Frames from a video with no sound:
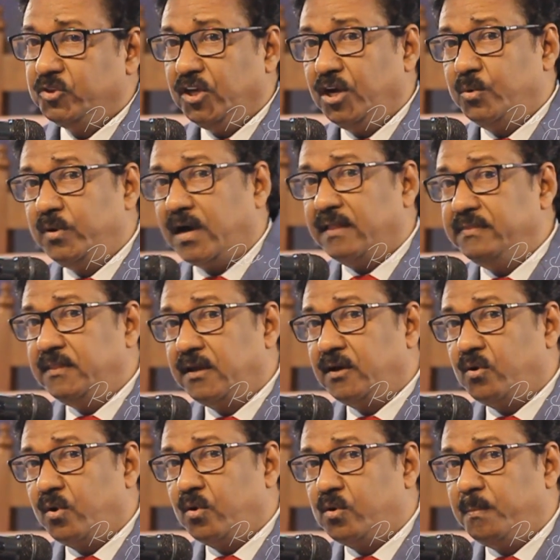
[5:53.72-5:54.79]
దేవుడు అందరి
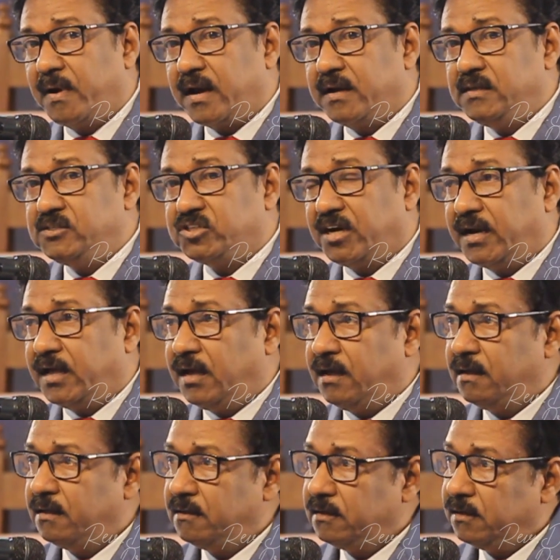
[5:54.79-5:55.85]
కొరకు మరణించాడా
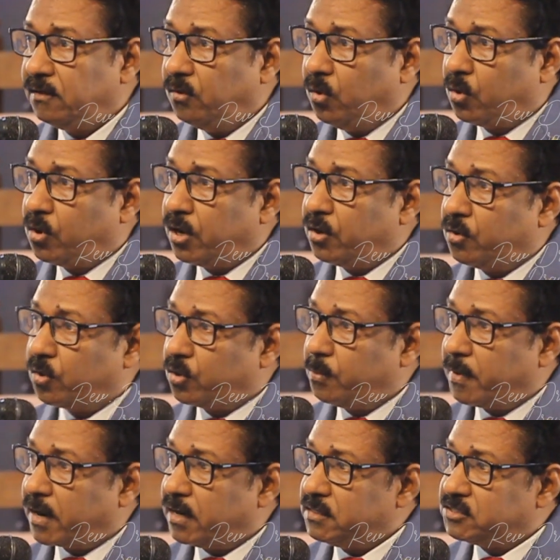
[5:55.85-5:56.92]
ఒక్కరి కొరకు
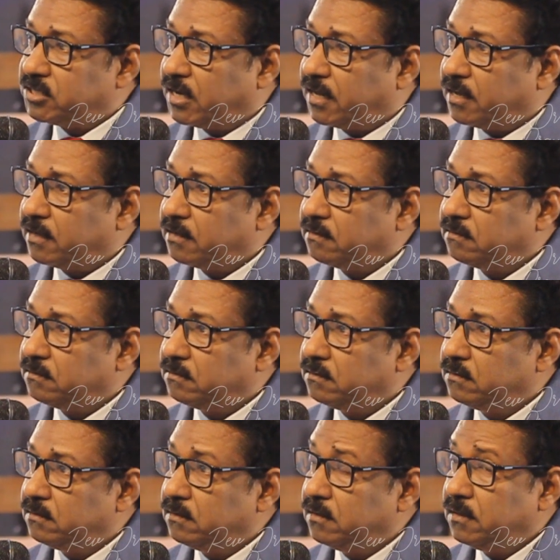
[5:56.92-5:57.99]
మరణించాడా
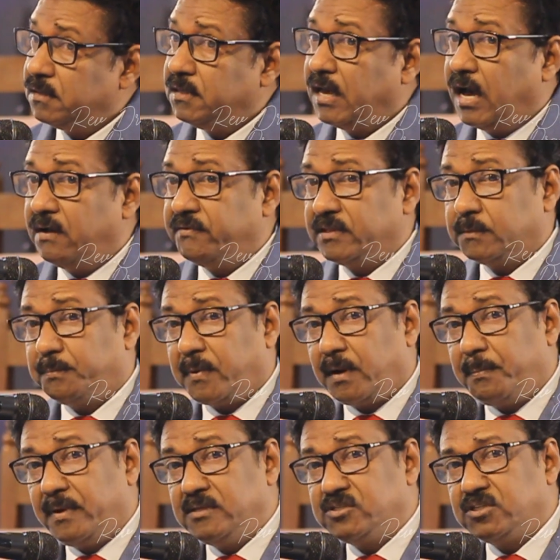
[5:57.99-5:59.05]
యావత్
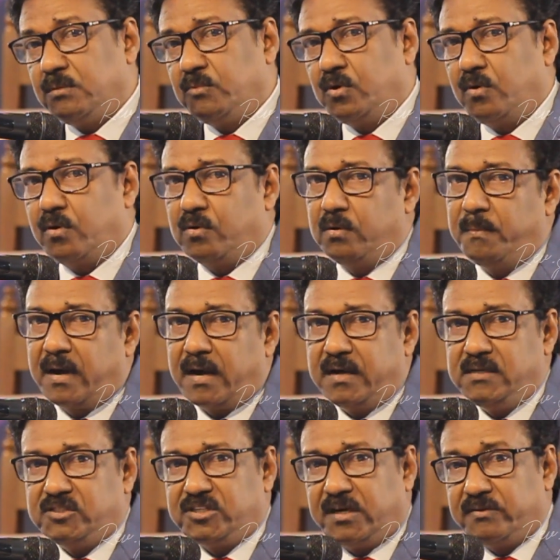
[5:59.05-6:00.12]
ప్రపంచం కొరకు
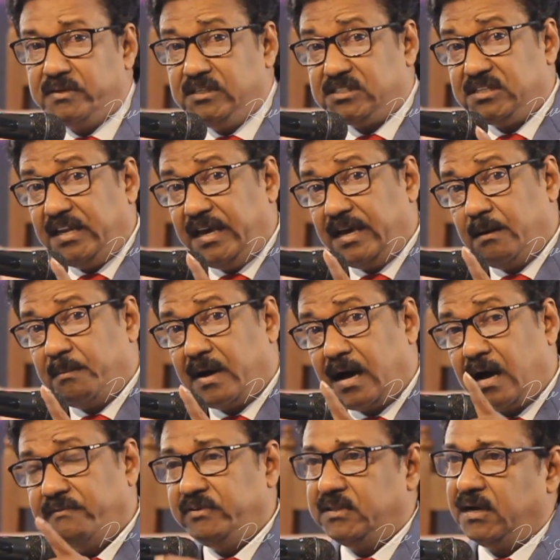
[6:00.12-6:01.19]
మరణించాడు నీ స్నేహం
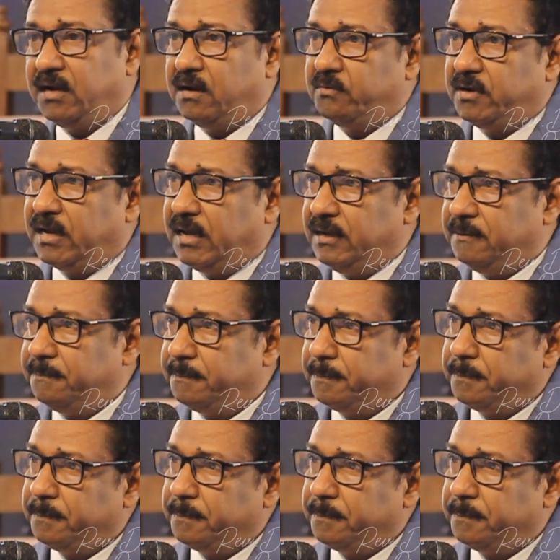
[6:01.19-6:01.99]
ఆ విధంగా ఉండాలి